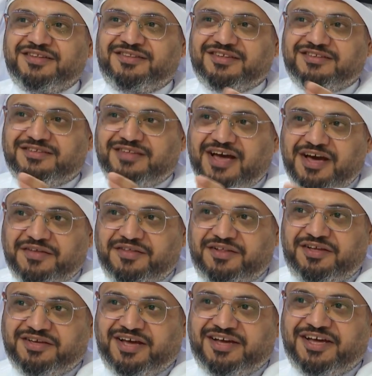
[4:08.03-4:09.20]
انت تاخذ
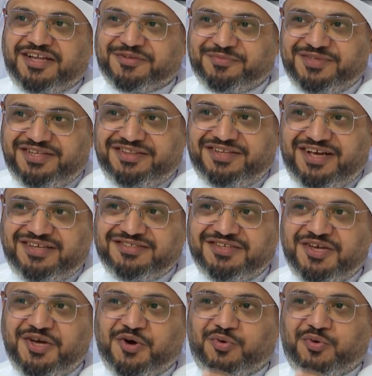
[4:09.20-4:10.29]
الحكايات من الناس